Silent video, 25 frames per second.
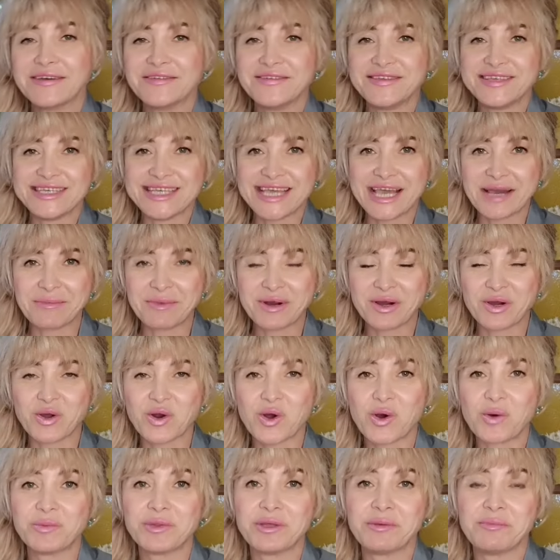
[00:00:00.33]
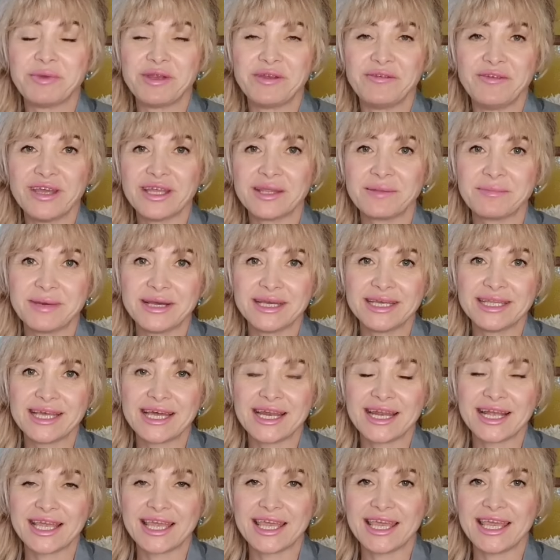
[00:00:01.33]
Всем огромный привет, мои
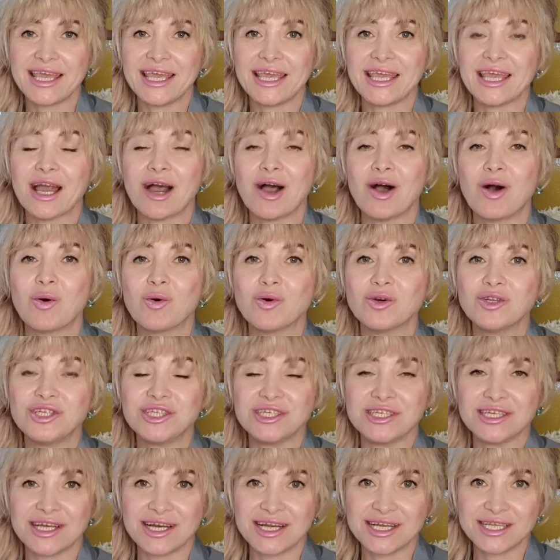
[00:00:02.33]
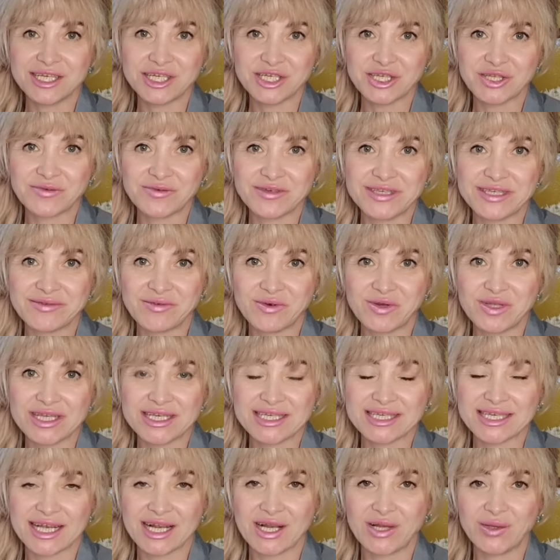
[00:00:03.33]
дорогие! Я очень рада, что вы
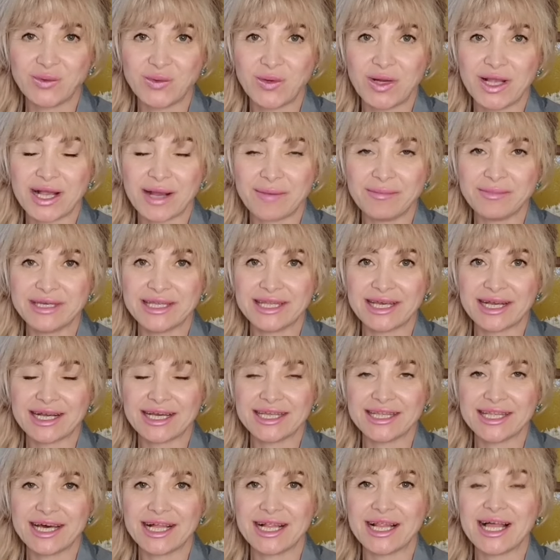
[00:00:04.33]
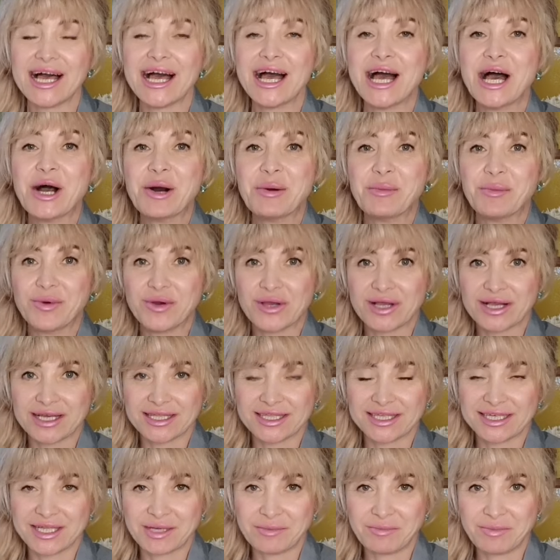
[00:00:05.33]
сегодня заглянули ко мне на канал. Мой
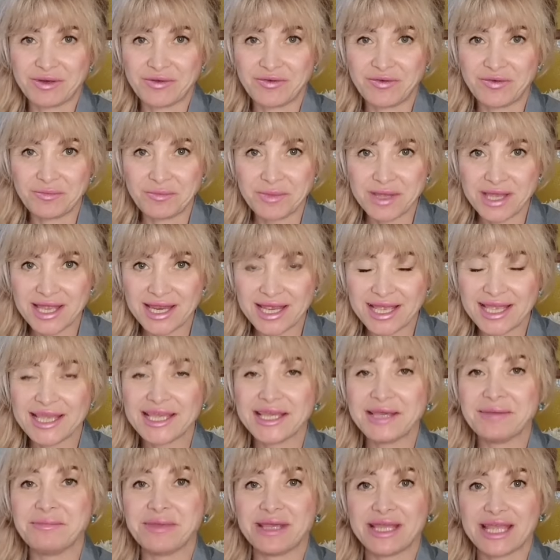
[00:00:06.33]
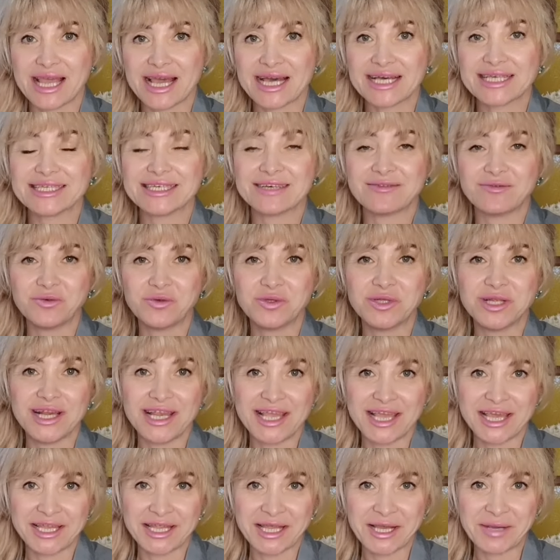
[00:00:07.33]
канал о парфюмерии и меня зовут
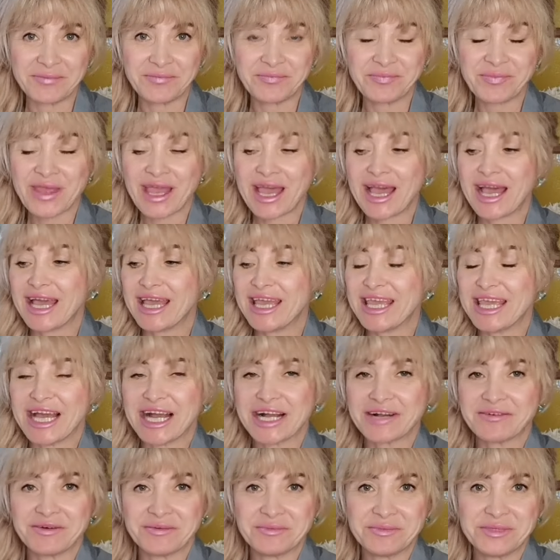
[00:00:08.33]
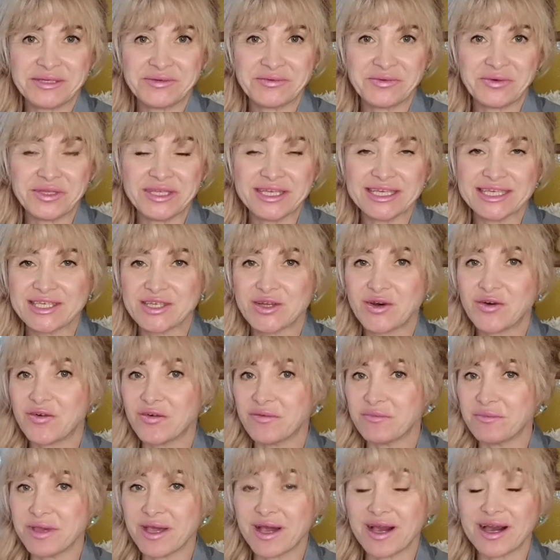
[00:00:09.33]
Лена. Я к вам сегодня с
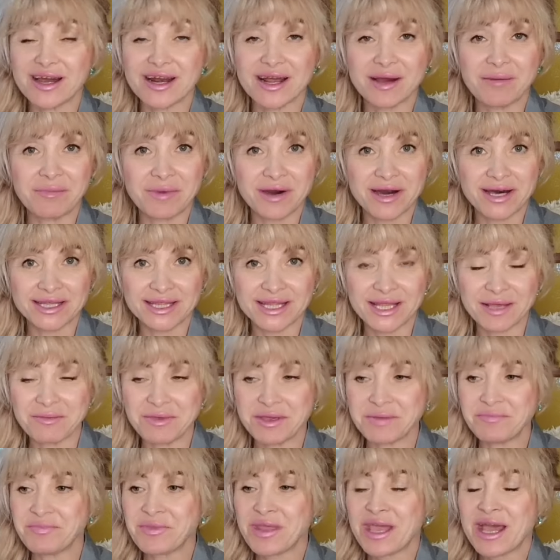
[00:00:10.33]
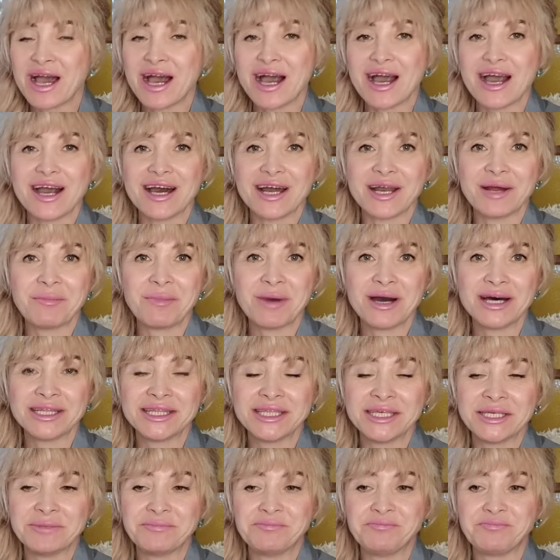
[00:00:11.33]
новыми ароматами.
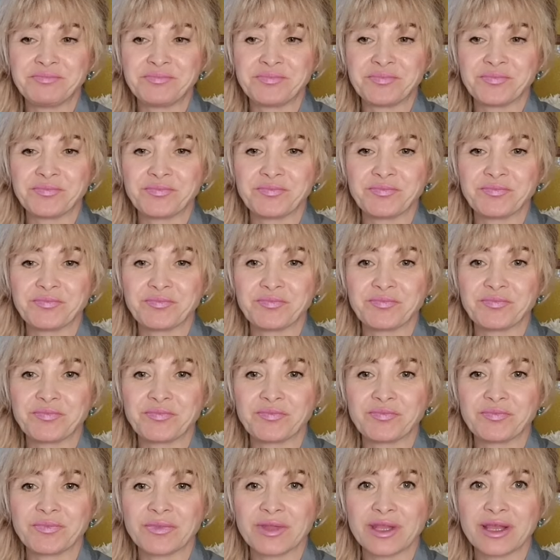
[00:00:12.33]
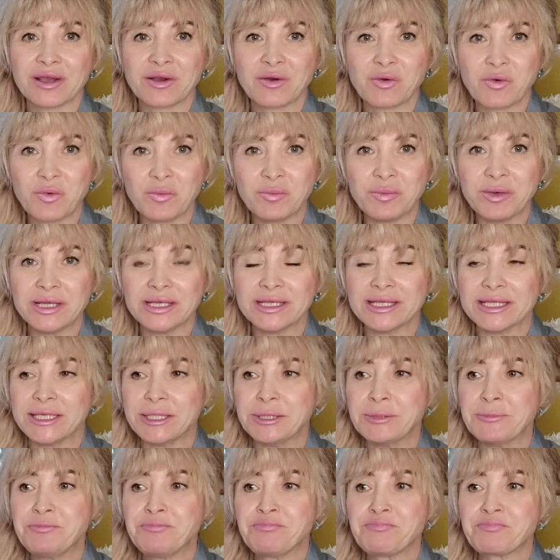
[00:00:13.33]
Ароматы м
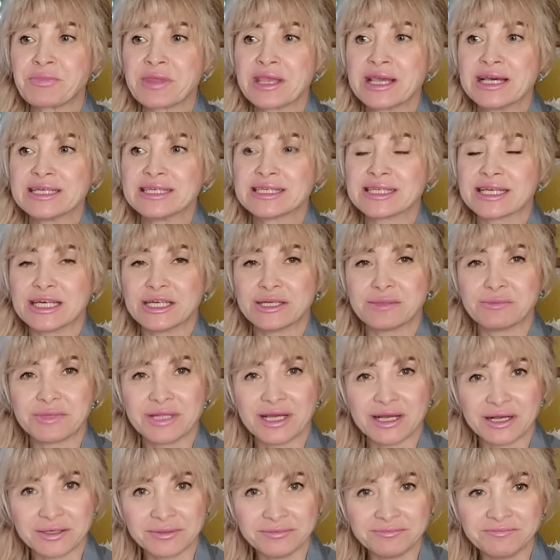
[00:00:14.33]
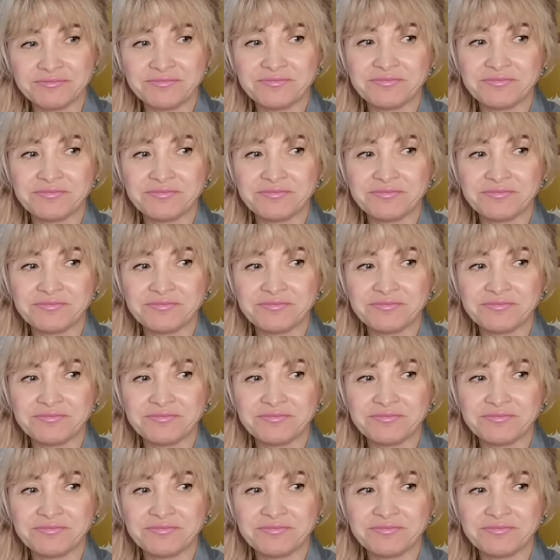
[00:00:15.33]
куплены скажем так,